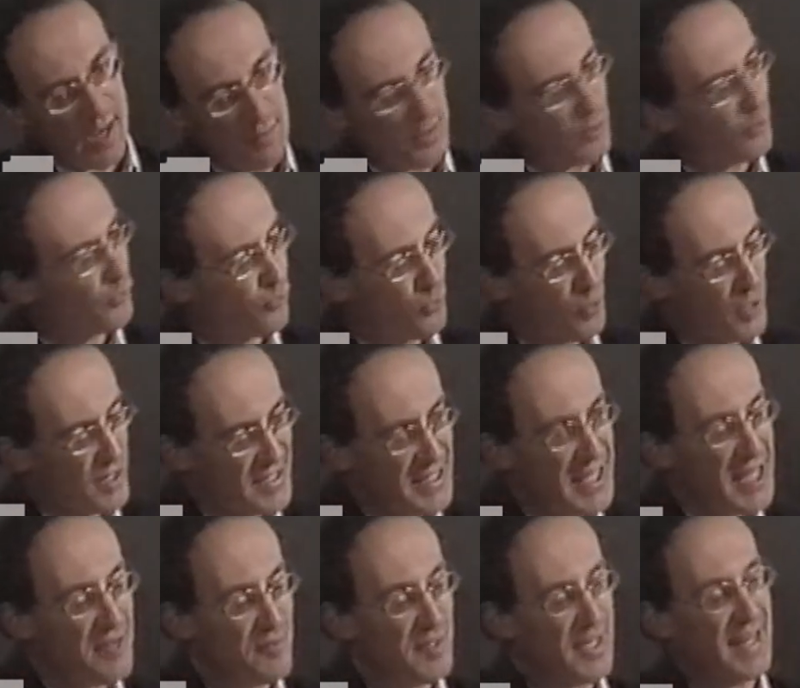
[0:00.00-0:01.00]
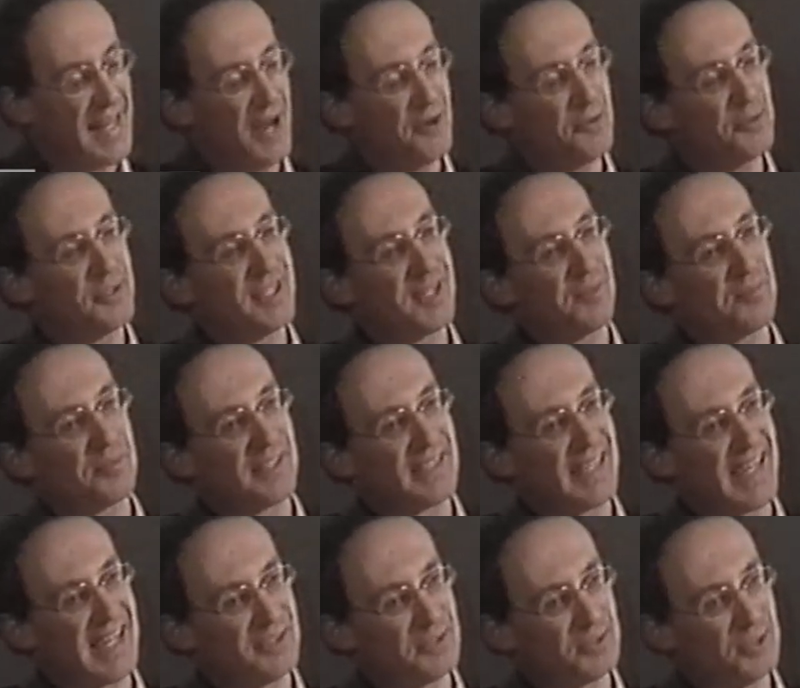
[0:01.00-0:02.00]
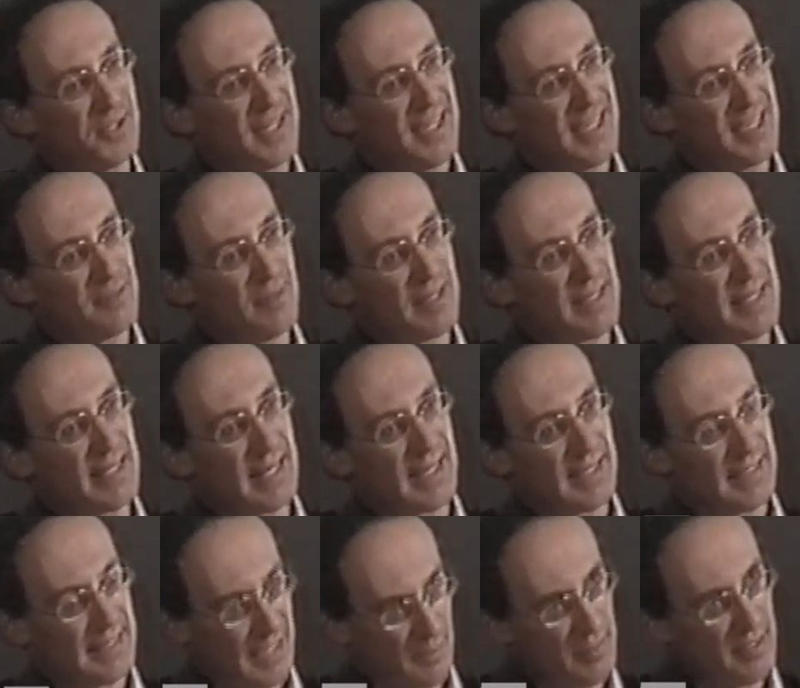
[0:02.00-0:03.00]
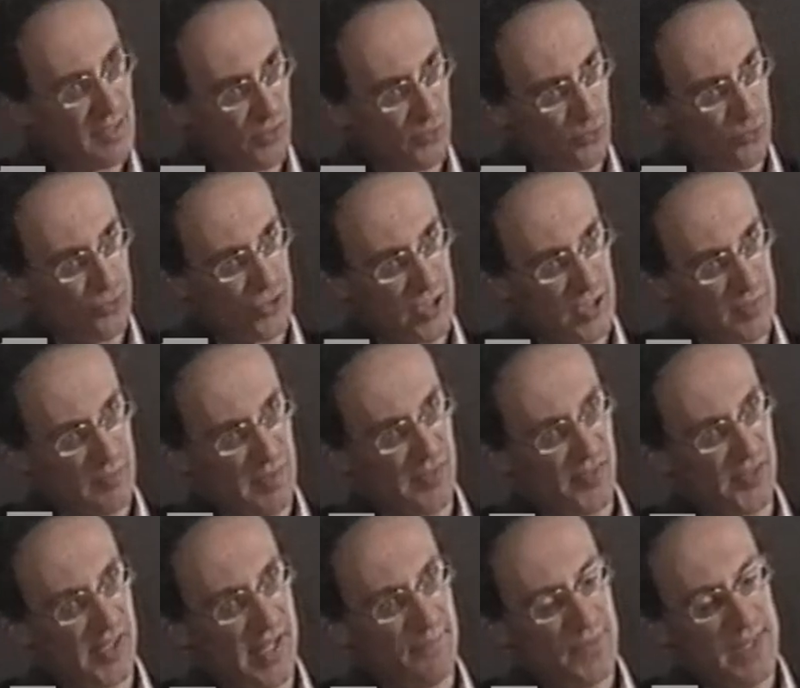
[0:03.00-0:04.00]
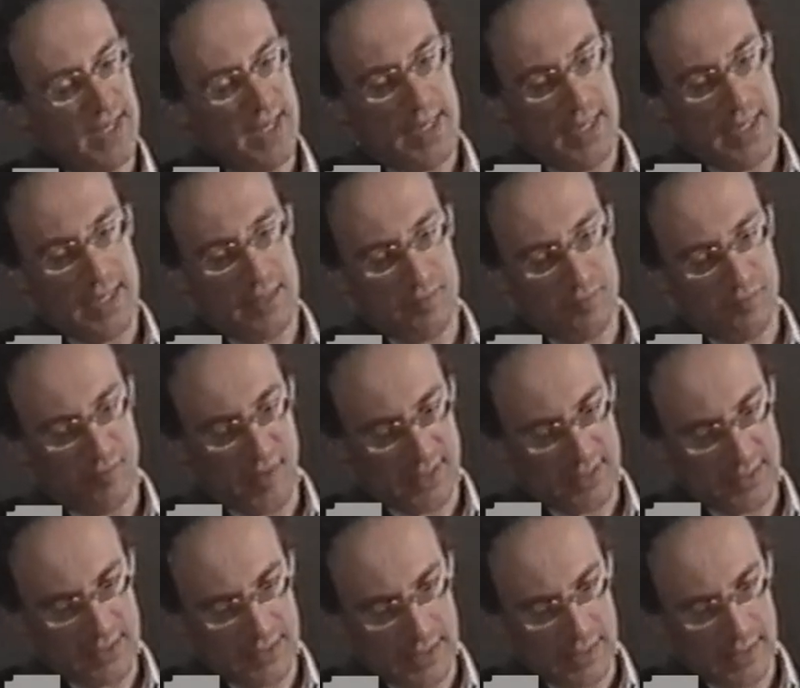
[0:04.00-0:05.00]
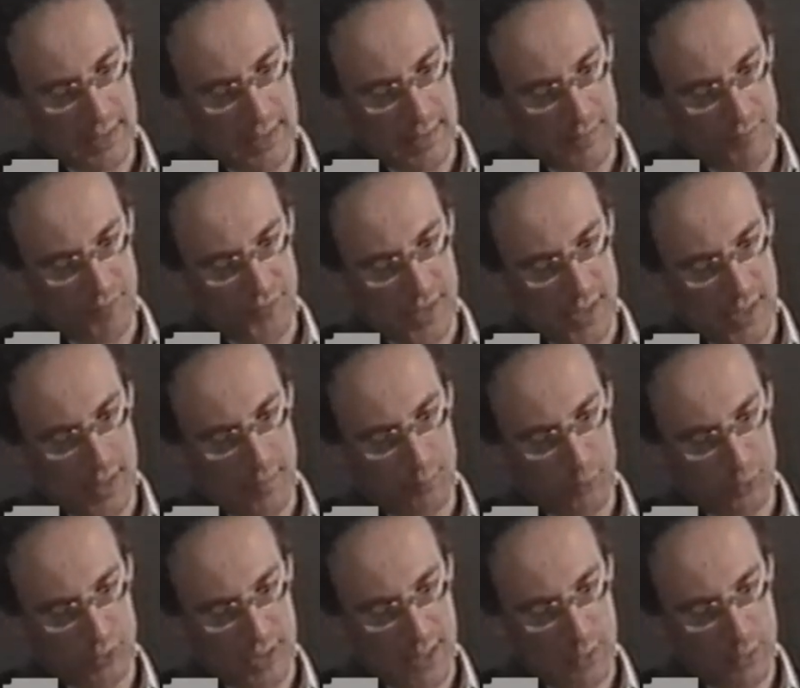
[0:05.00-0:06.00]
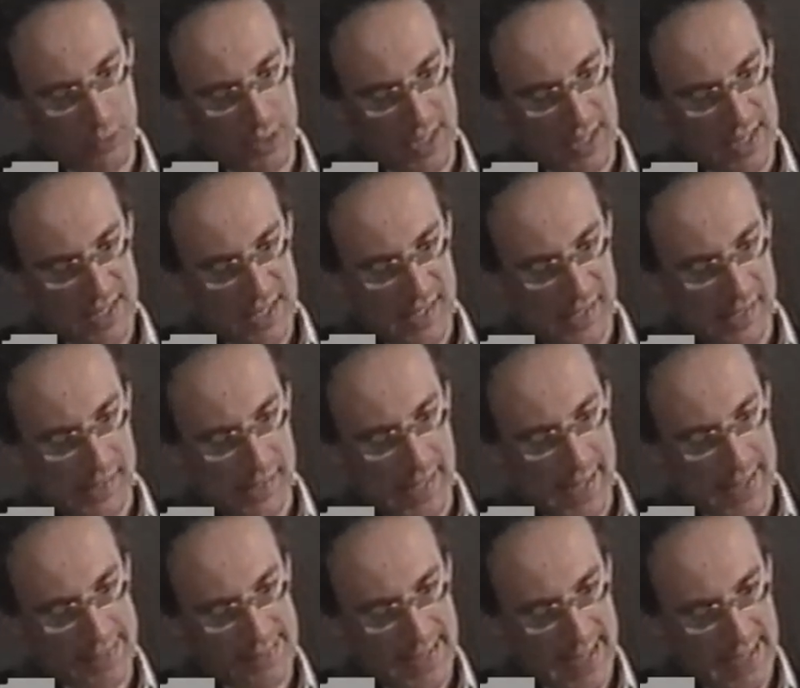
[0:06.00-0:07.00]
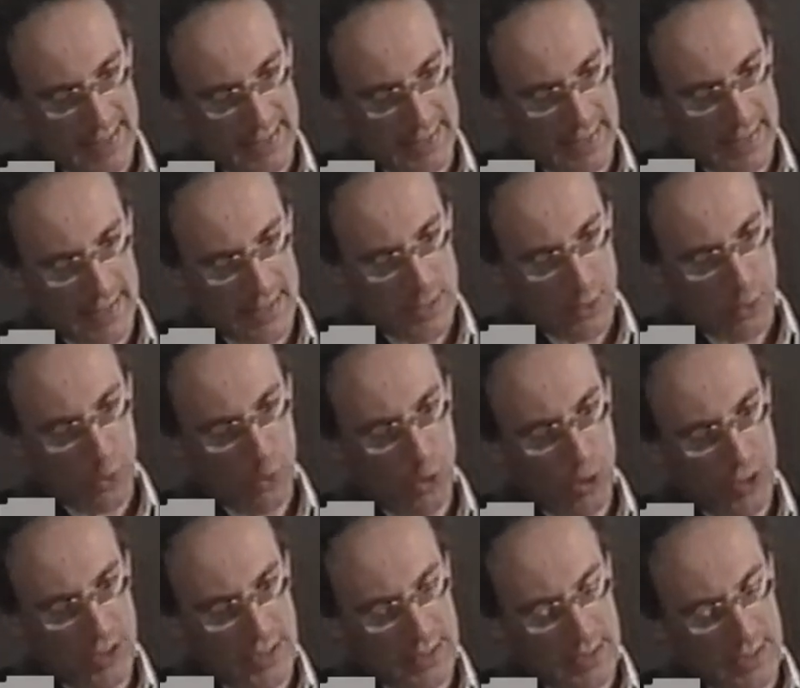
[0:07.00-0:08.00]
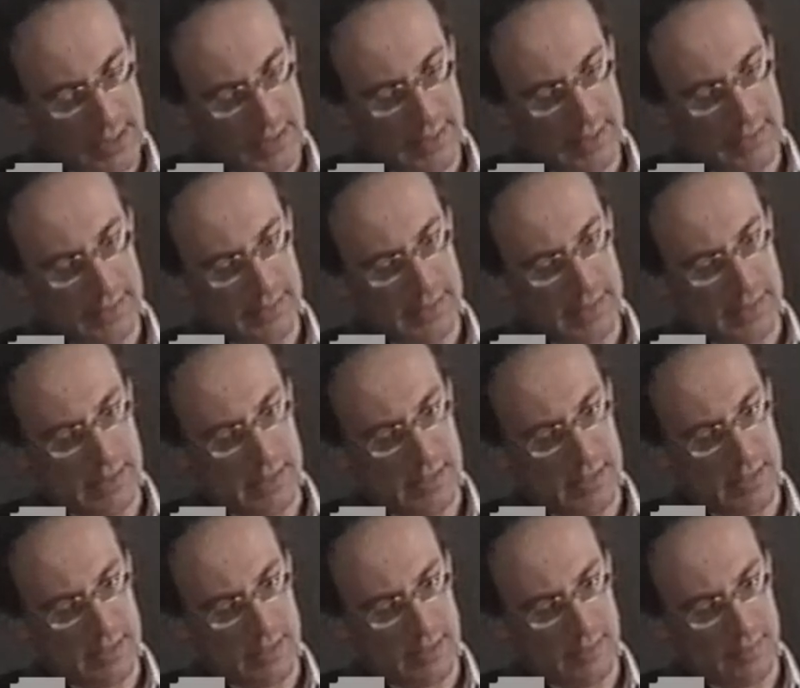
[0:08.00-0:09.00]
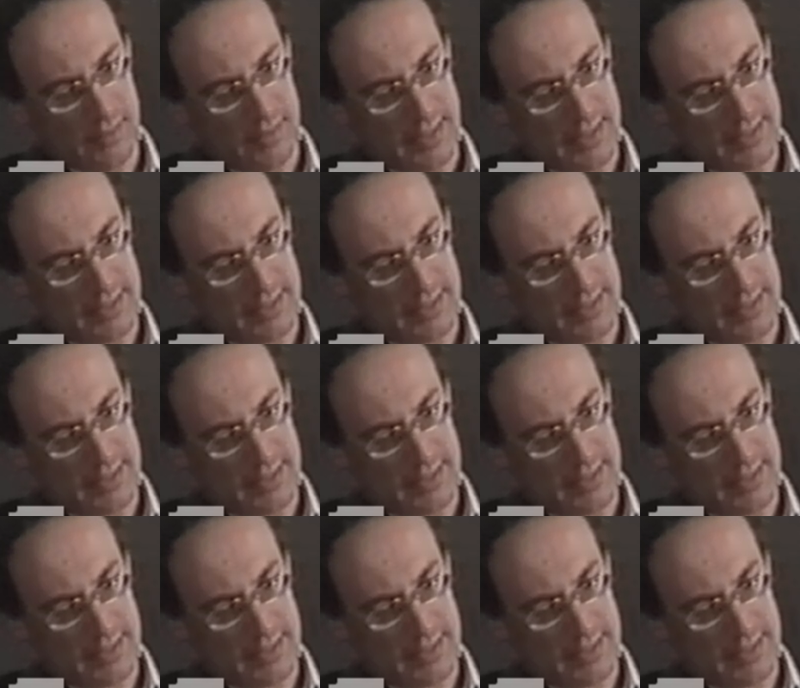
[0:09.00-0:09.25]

almeno suoi allievi l'hanno interpretato in maniera chiaramente soggettivista ed infatti ehm, eh, Protagora eh, attacca ogni eh, eh,